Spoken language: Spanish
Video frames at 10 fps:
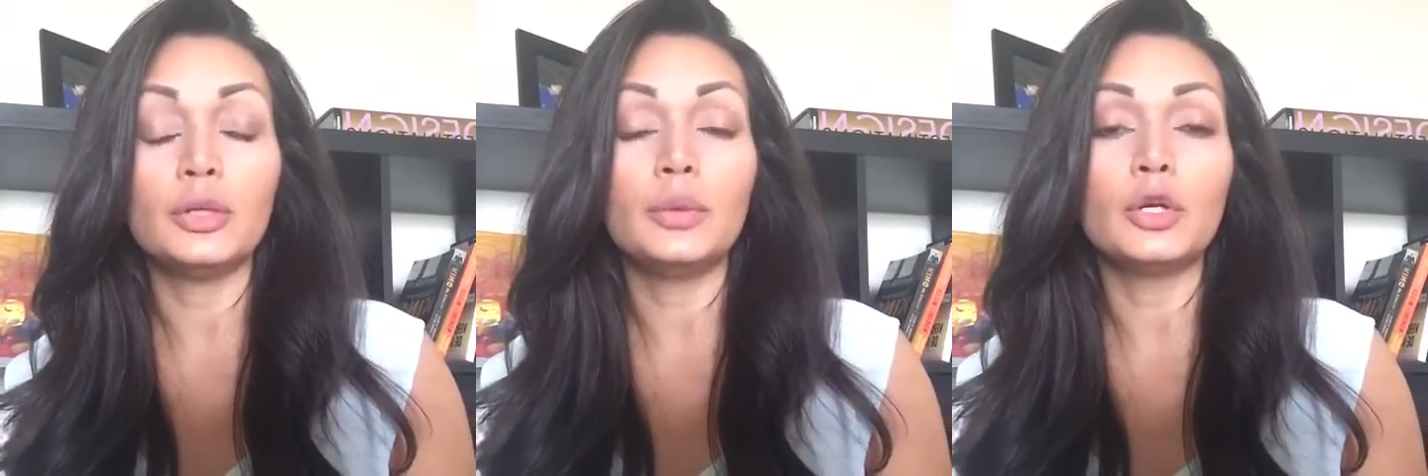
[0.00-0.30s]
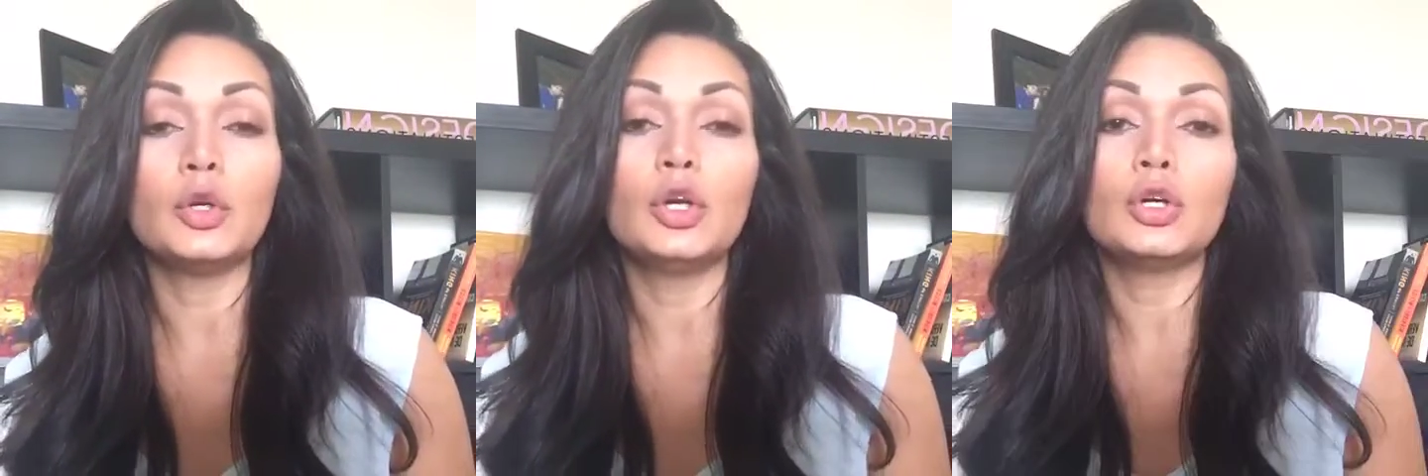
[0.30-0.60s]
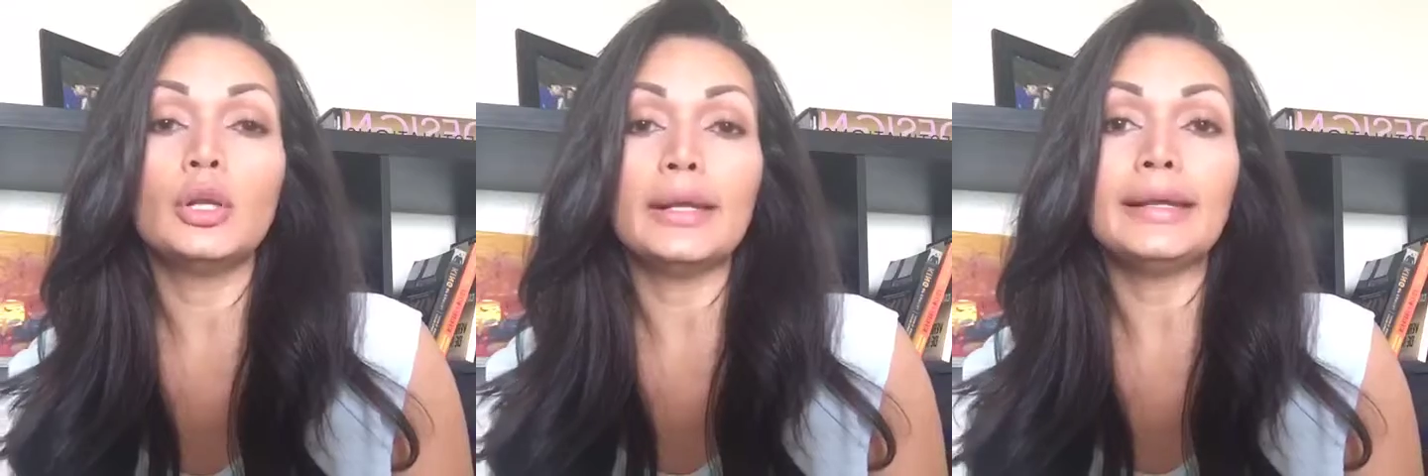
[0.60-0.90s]
Y bueno, lo,
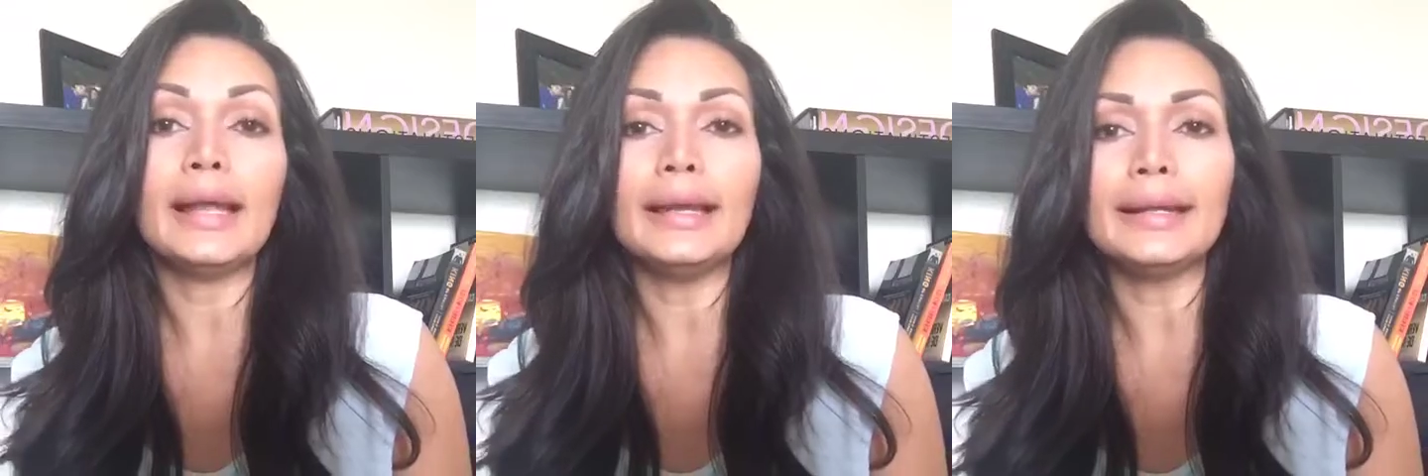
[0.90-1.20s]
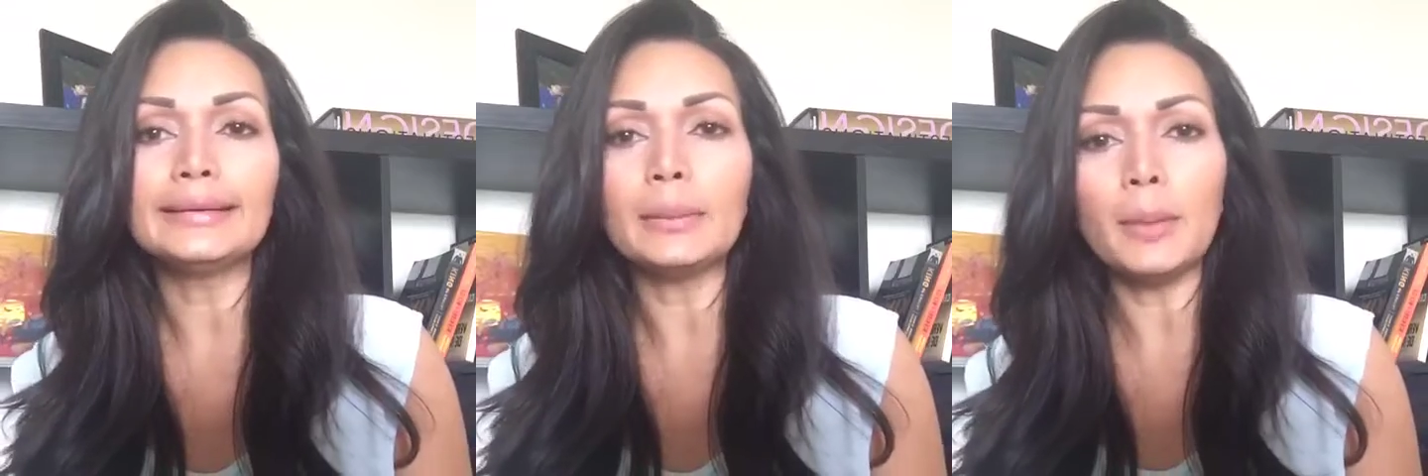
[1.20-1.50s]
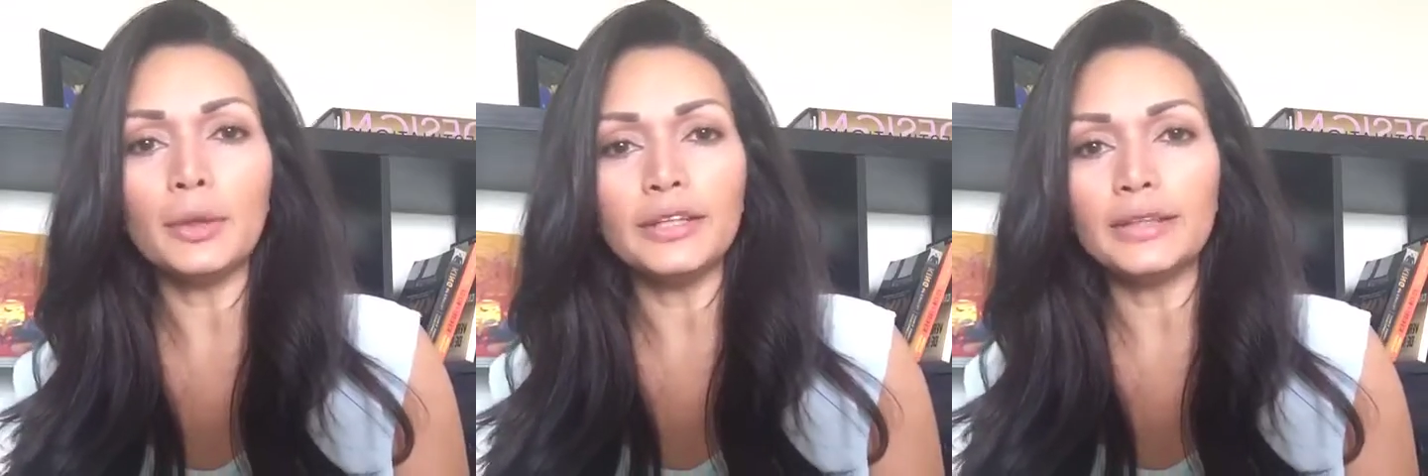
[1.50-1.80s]
en, el
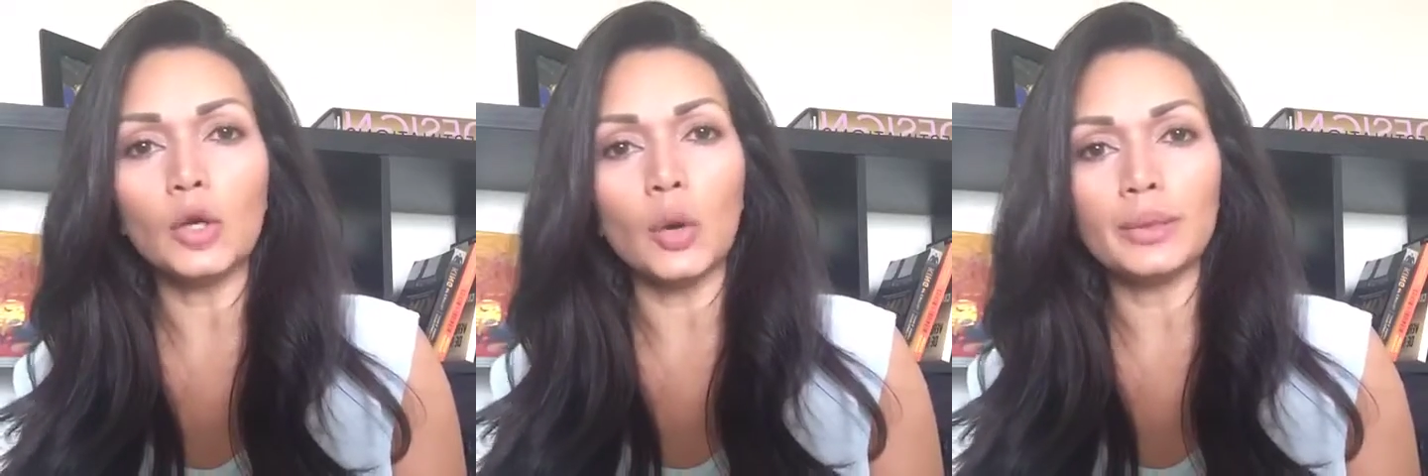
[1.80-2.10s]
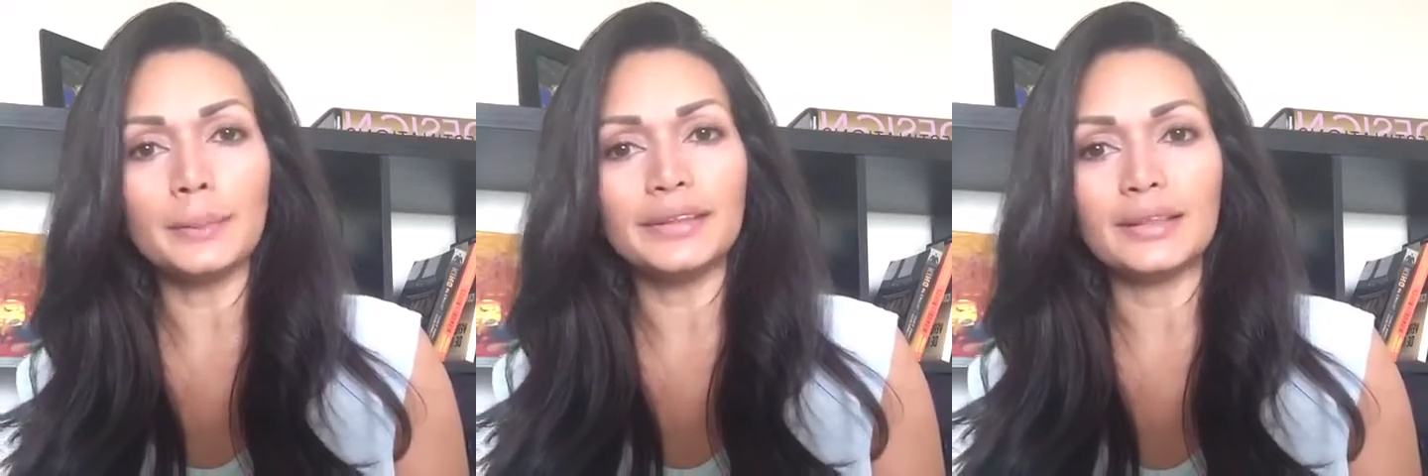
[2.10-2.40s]
tema político obviamente